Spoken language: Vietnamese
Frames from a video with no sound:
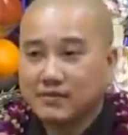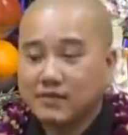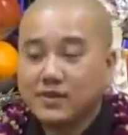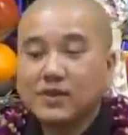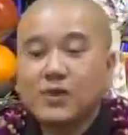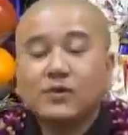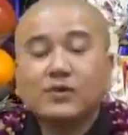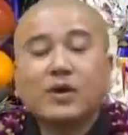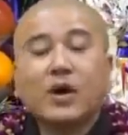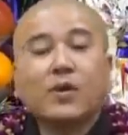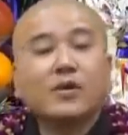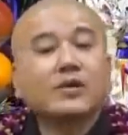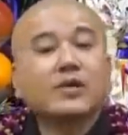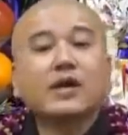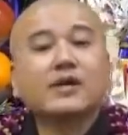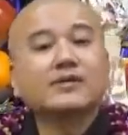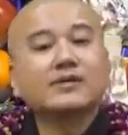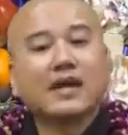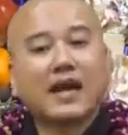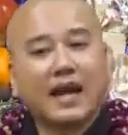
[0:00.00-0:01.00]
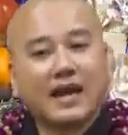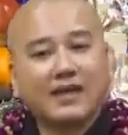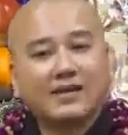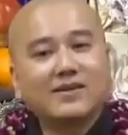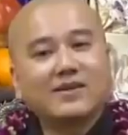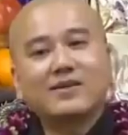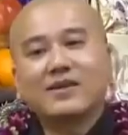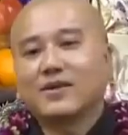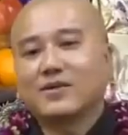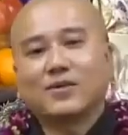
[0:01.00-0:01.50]
Ví dụ nội thân thể
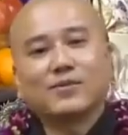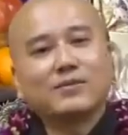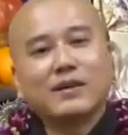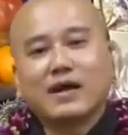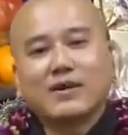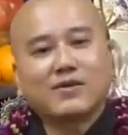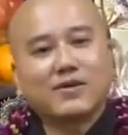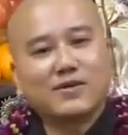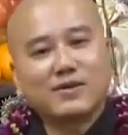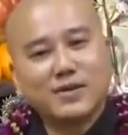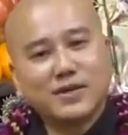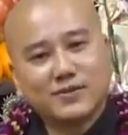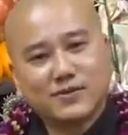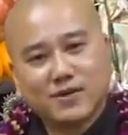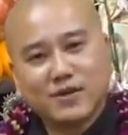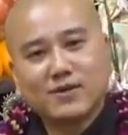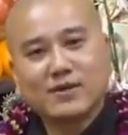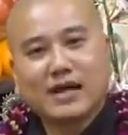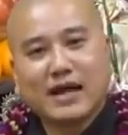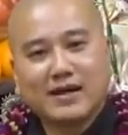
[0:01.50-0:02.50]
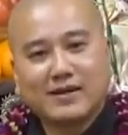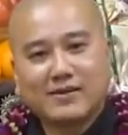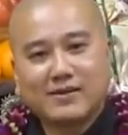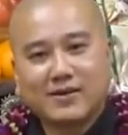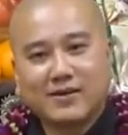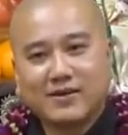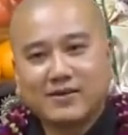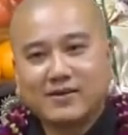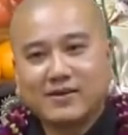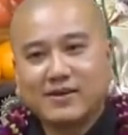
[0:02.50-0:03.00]
thôi là cũng đã có nhiều khó khăn
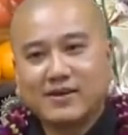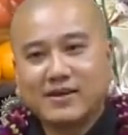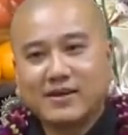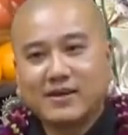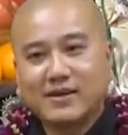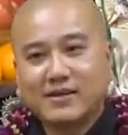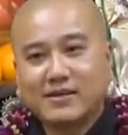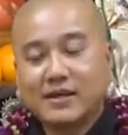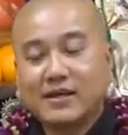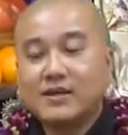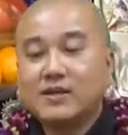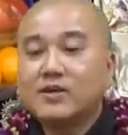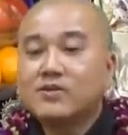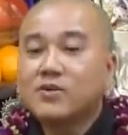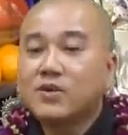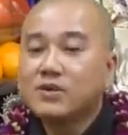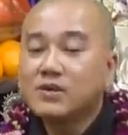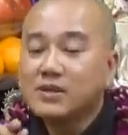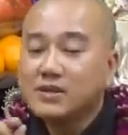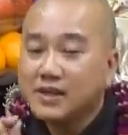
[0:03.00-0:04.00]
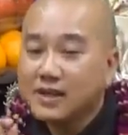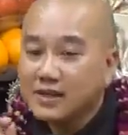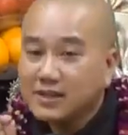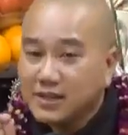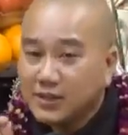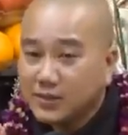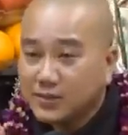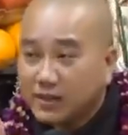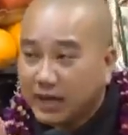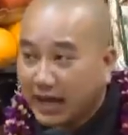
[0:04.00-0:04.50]
rồi, thì nó có những cái
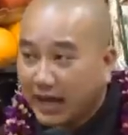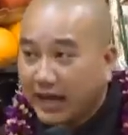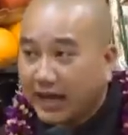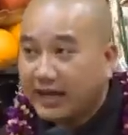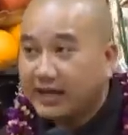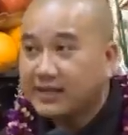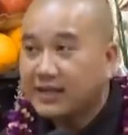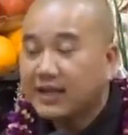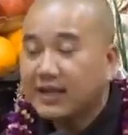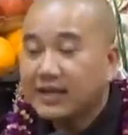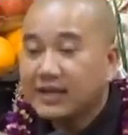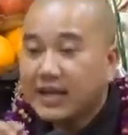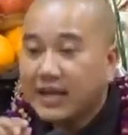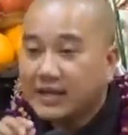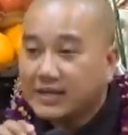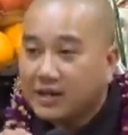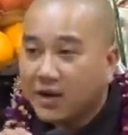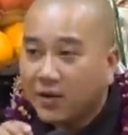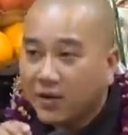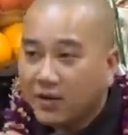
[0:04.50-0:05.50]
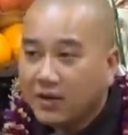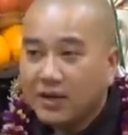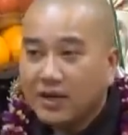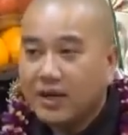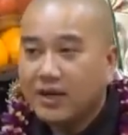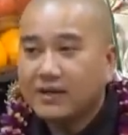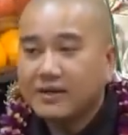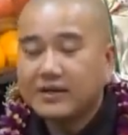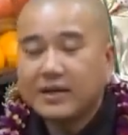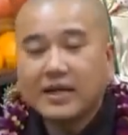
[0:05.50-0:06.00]
điều lệ để nói
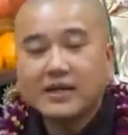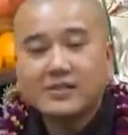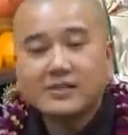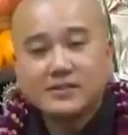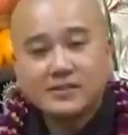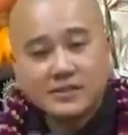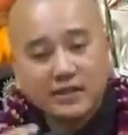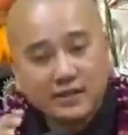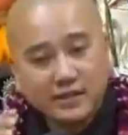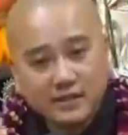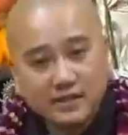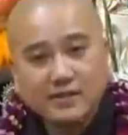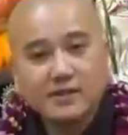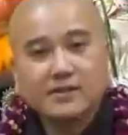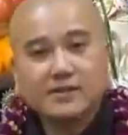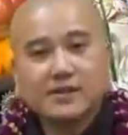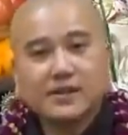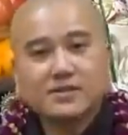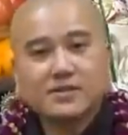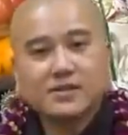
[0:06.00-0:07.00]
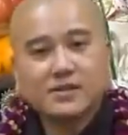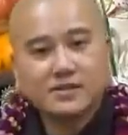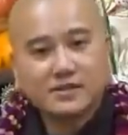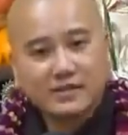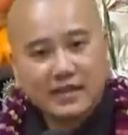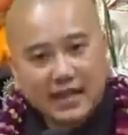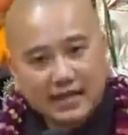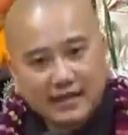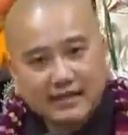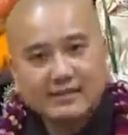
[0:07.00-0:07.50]
lên, để giữ được cái
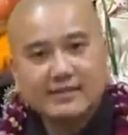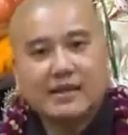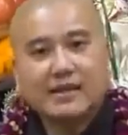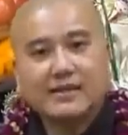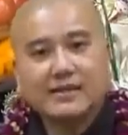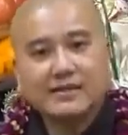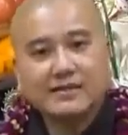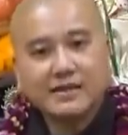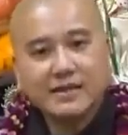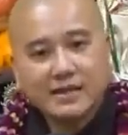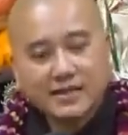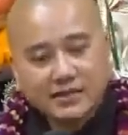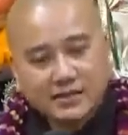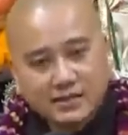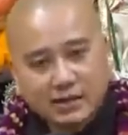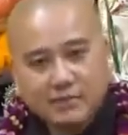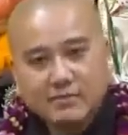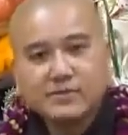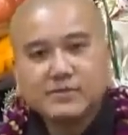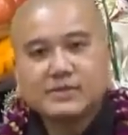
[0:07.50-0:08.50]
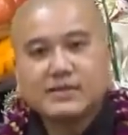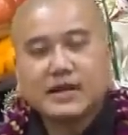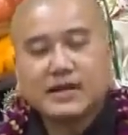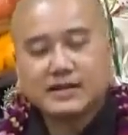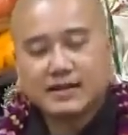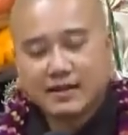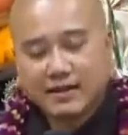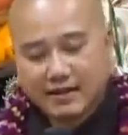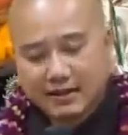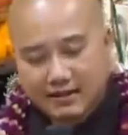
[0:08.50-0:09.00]
sự thanh tịnh, trong
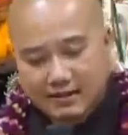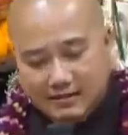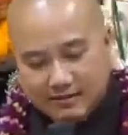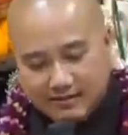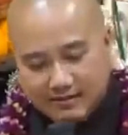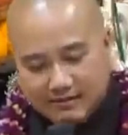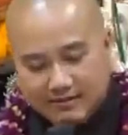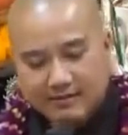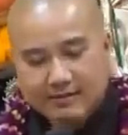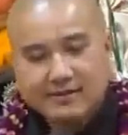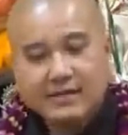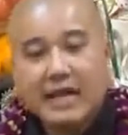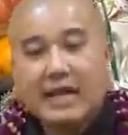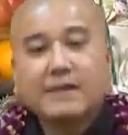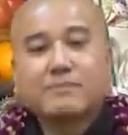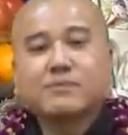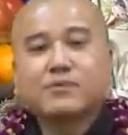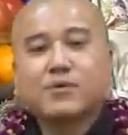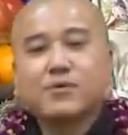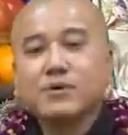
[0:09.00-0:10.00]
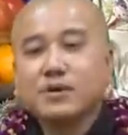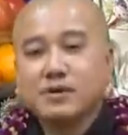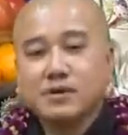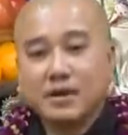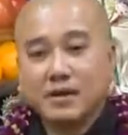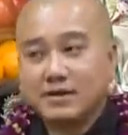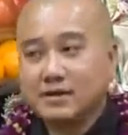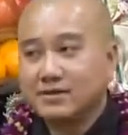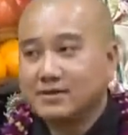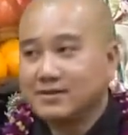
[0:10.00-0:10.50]
sạch, đẹp của người
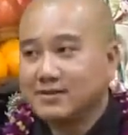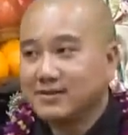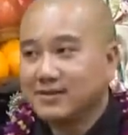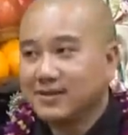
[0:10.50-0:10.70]
nữ.